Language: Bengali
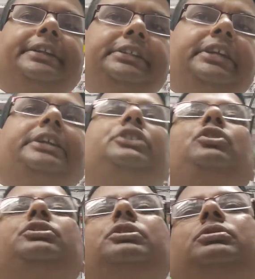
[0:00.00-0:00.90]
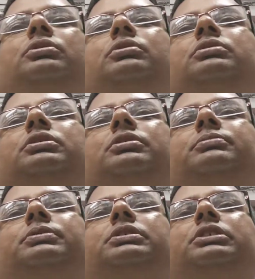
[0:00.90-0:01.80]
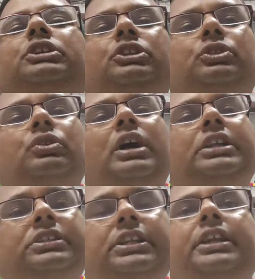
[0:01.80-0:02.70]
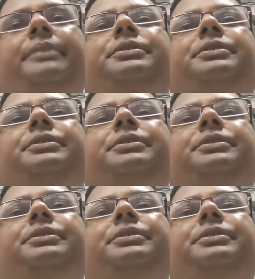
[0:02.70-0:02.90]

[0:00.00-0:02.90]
নিজেকে সচেতন হতে হবে তো আজকে